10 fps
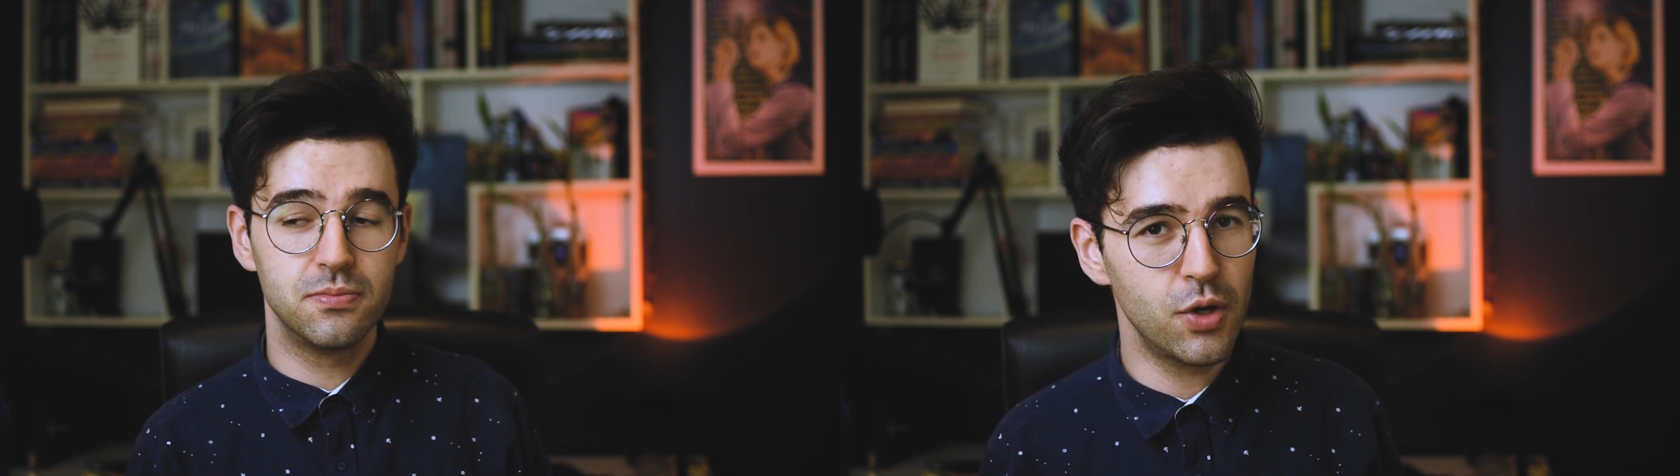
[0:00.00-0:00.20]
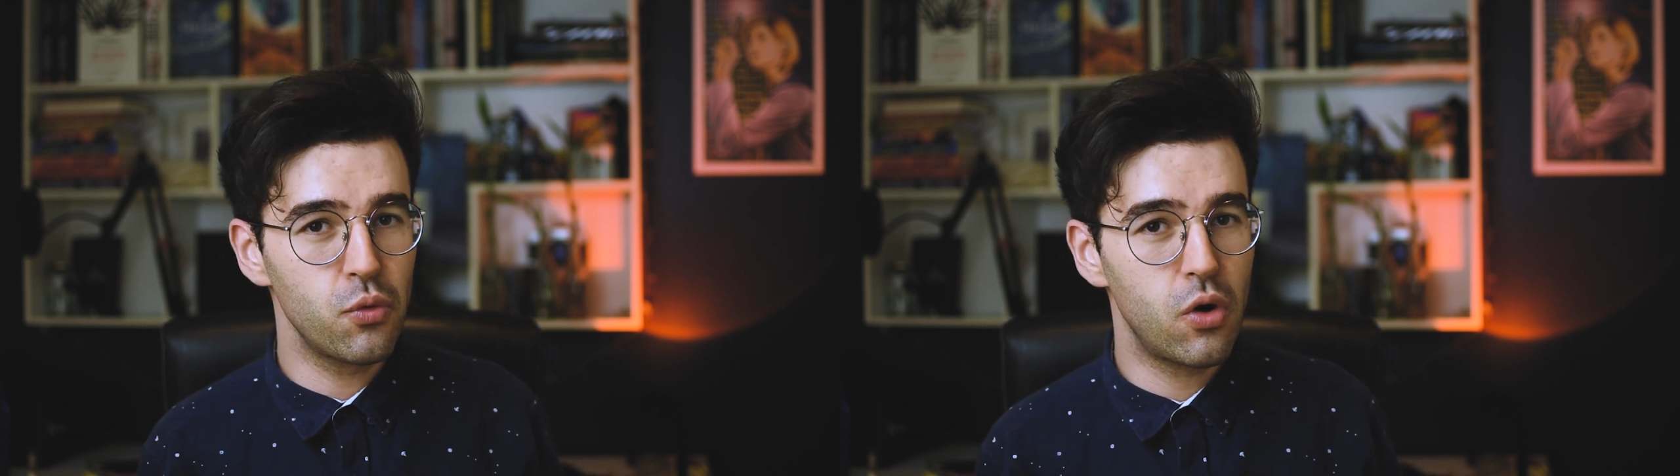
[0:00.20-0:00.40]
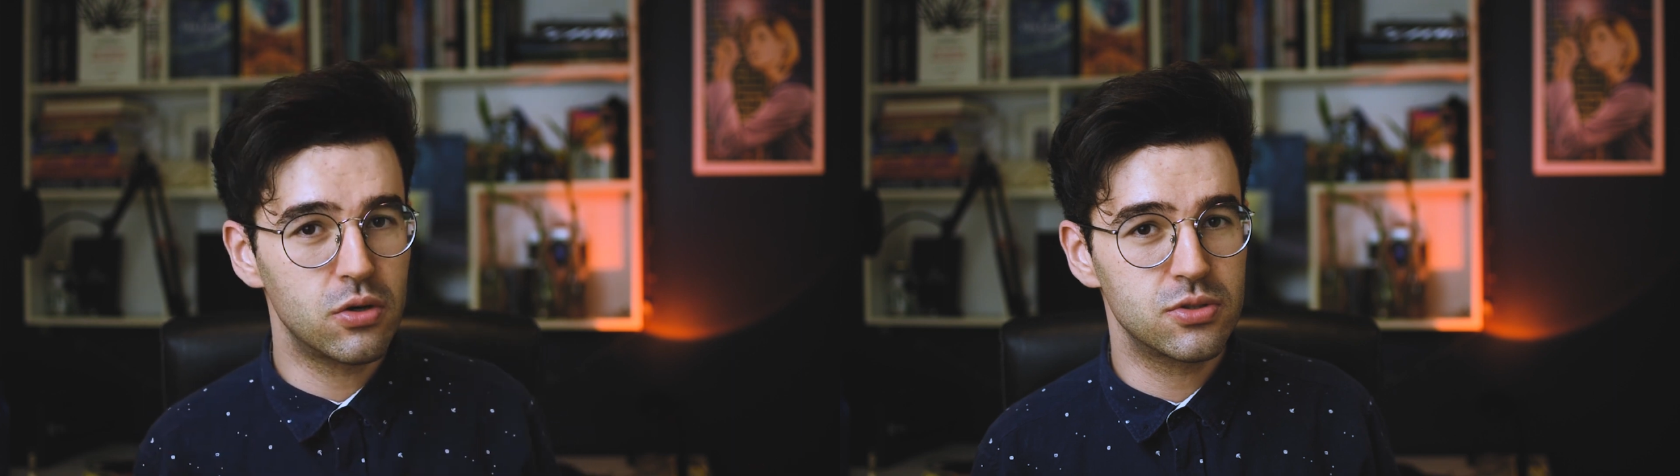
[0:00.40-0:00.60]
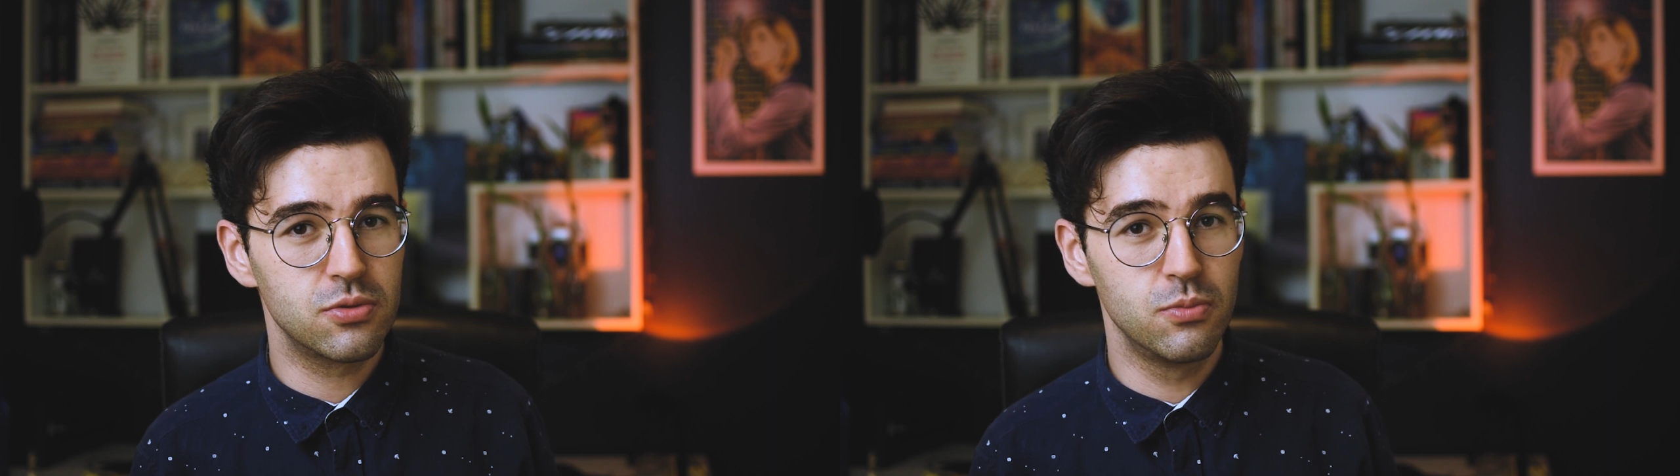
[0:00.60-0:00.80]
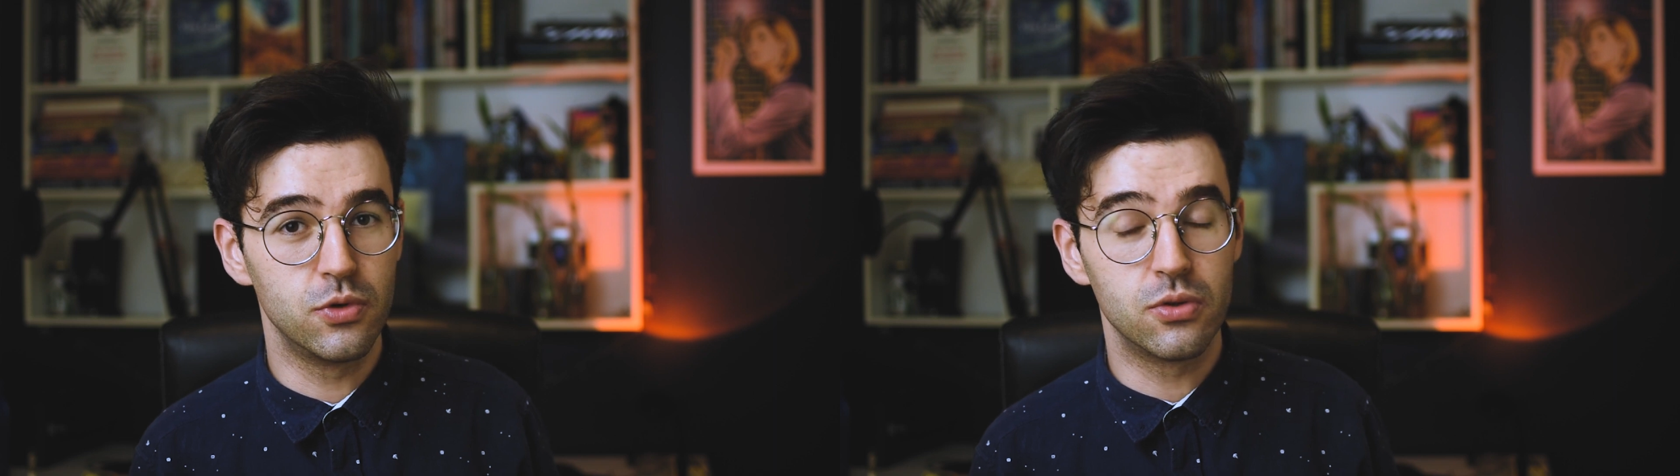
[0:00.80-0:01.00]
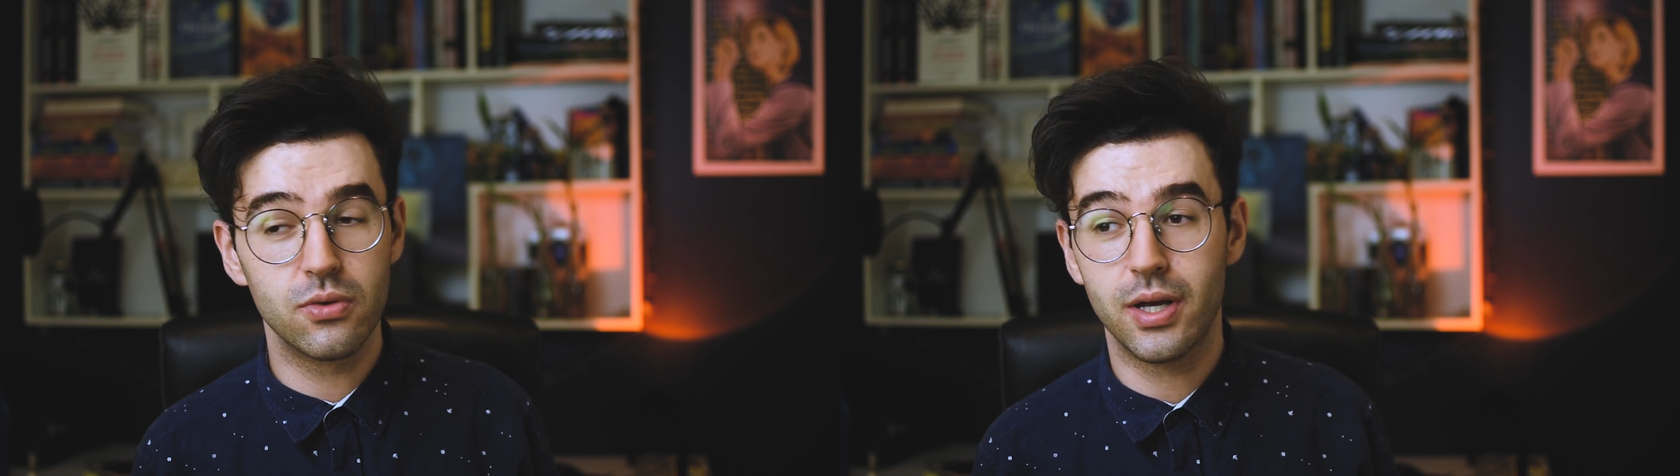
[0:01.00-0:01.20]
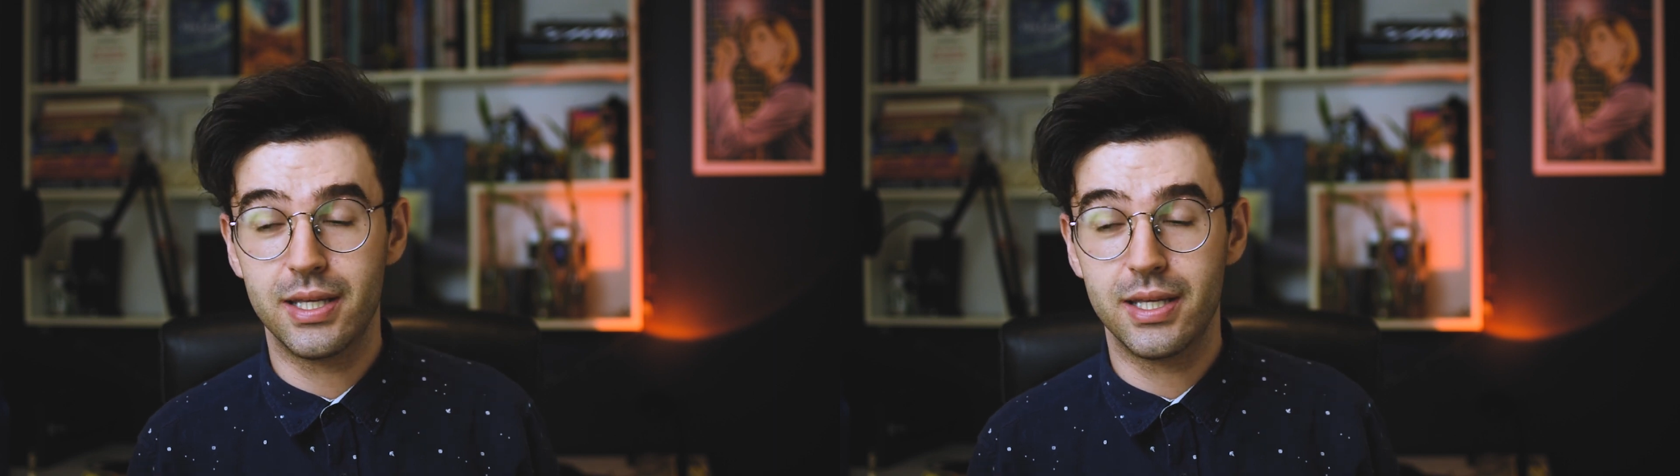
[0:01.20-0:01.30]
não gosto muito.